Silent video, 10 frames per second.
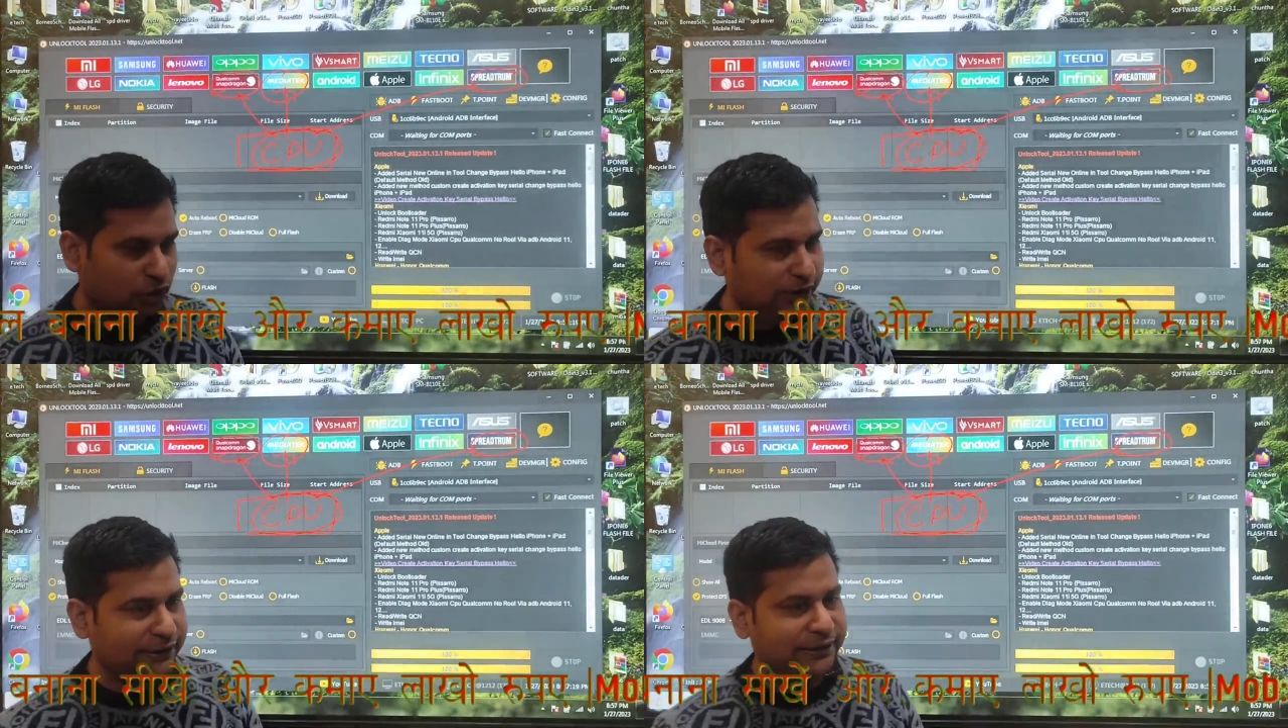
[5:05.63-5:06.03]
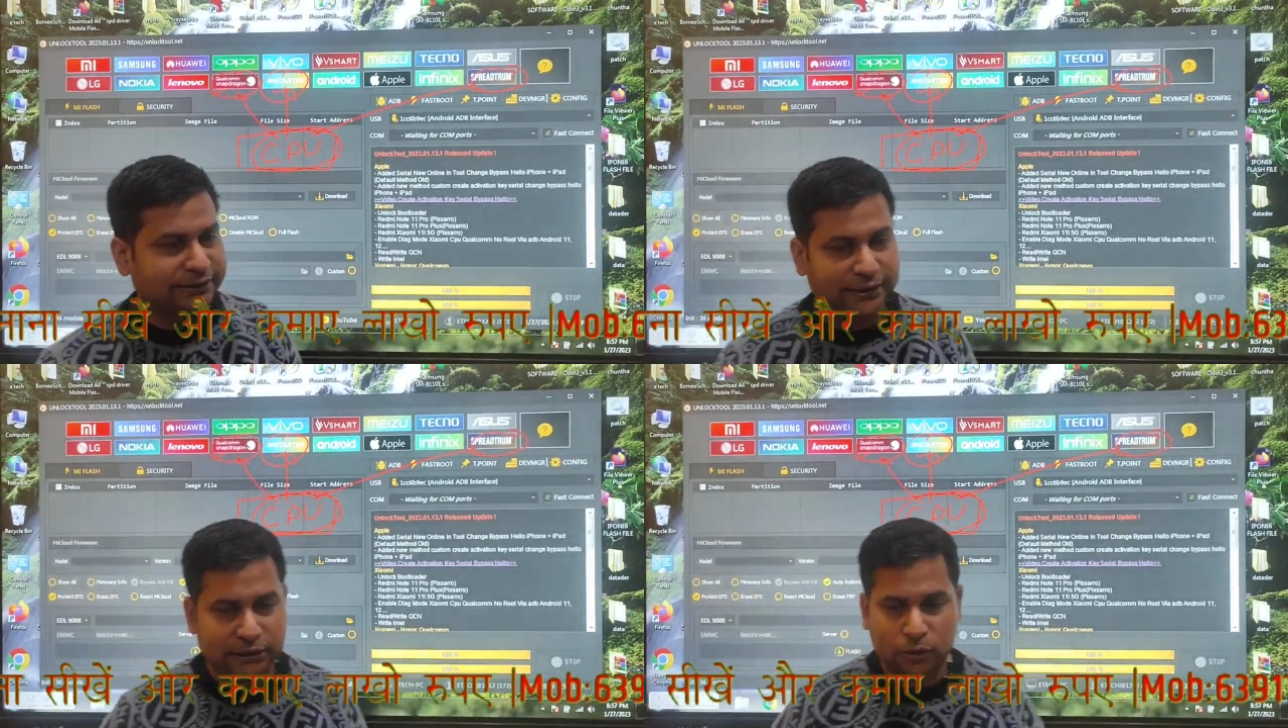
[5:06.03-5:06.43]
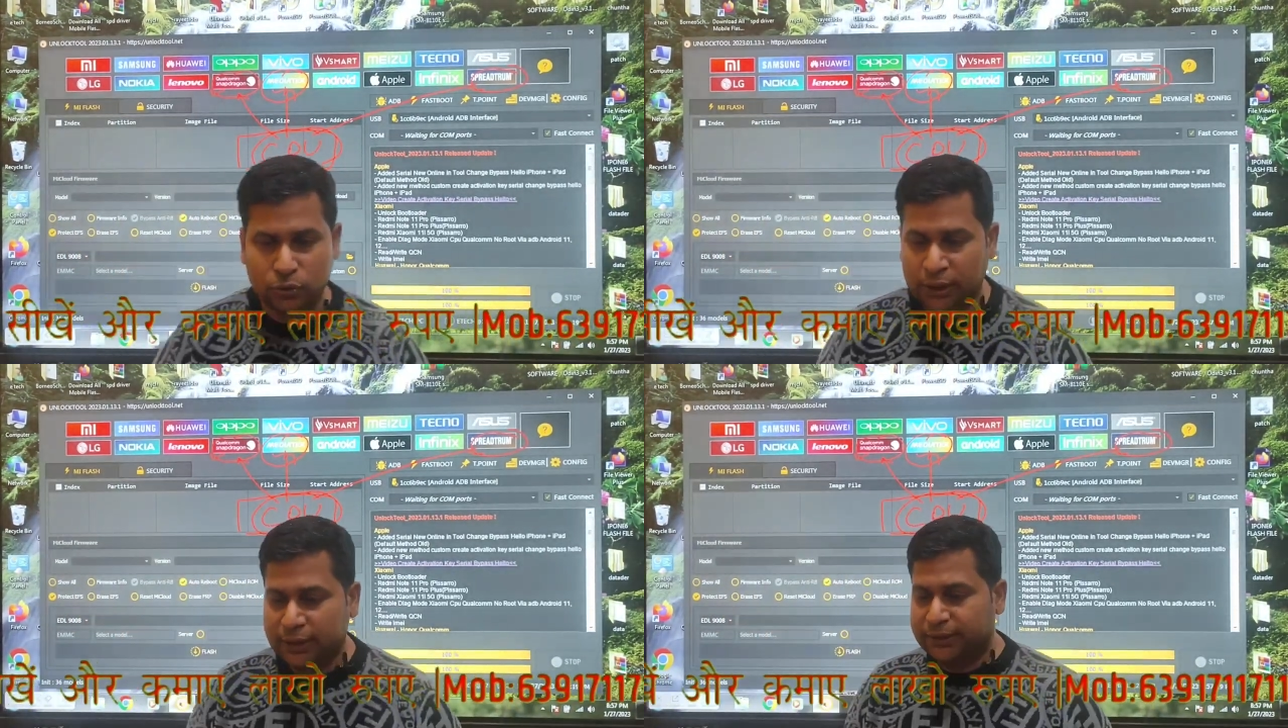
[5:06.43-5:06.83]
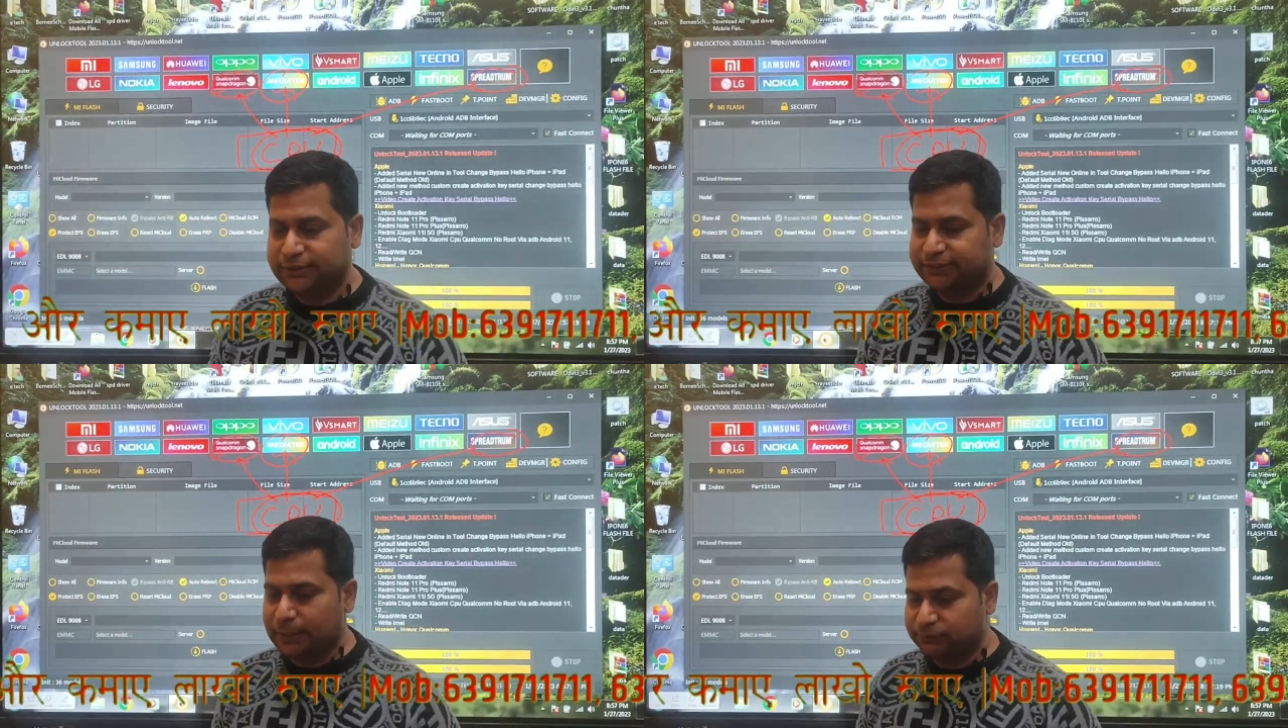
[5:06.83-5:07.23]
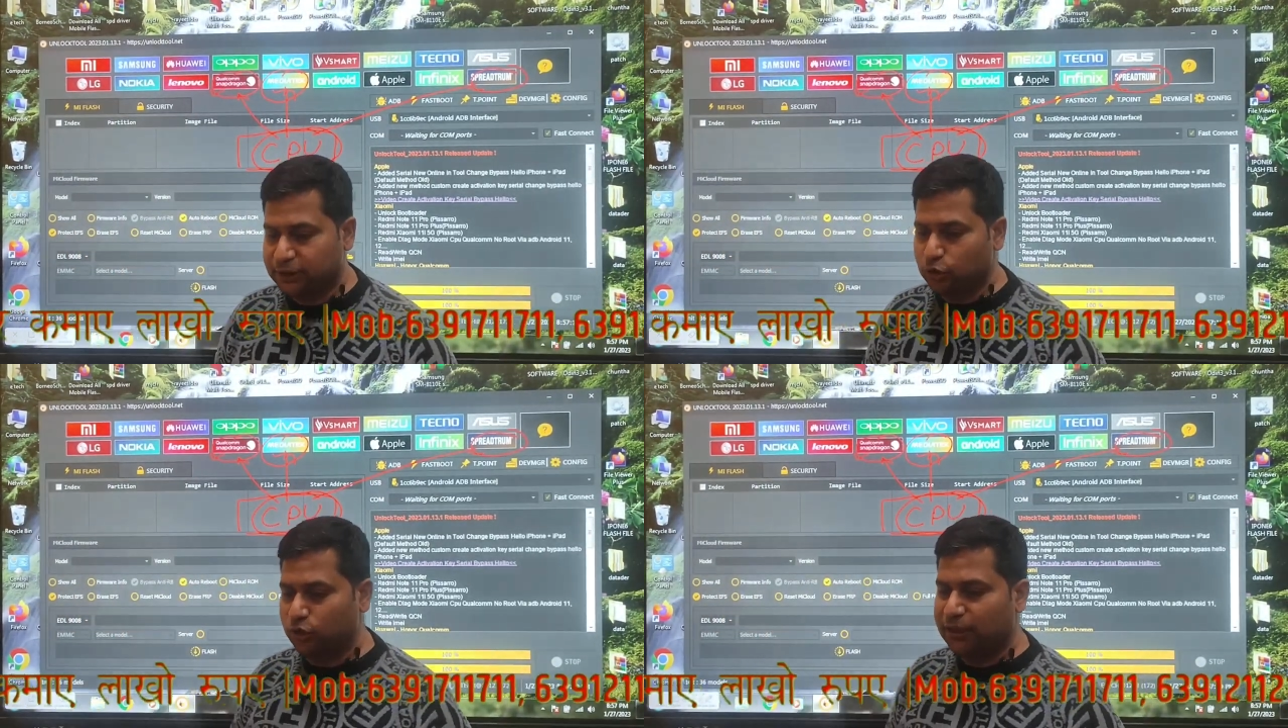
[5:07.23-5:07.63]
और कहना चाहता हूं कि
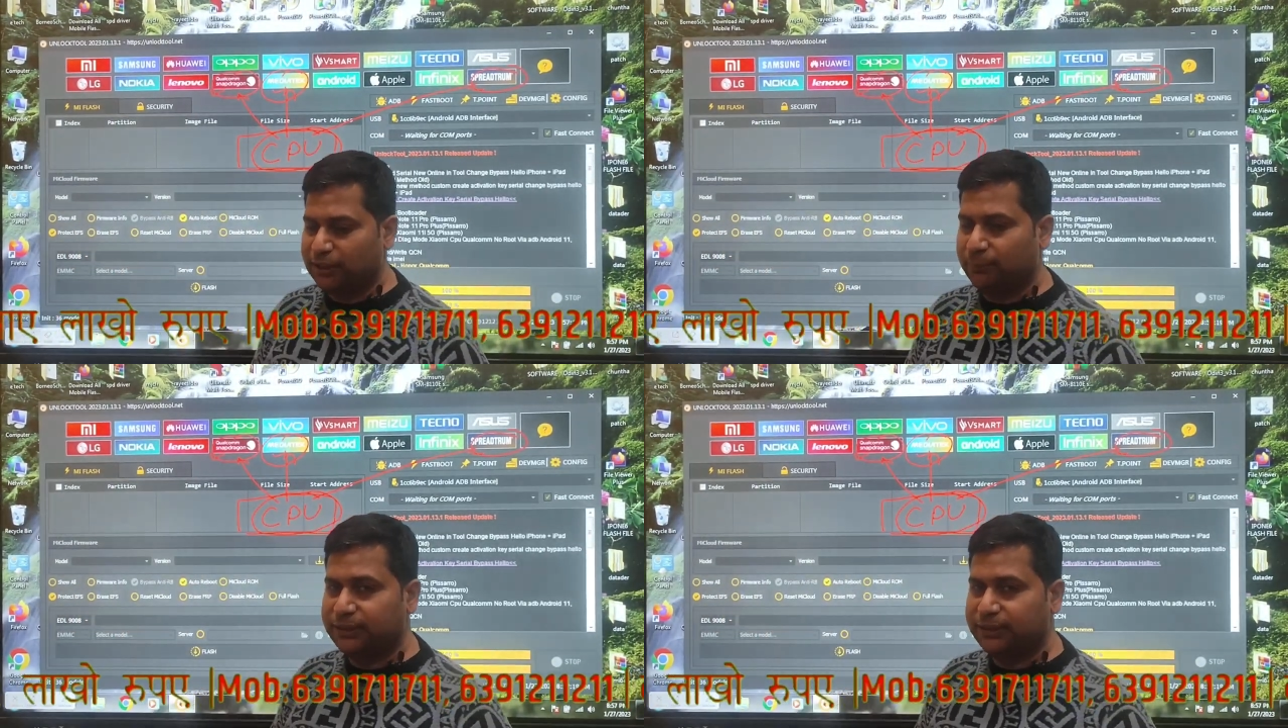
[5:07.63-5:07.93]
सैमसंग डोंगल के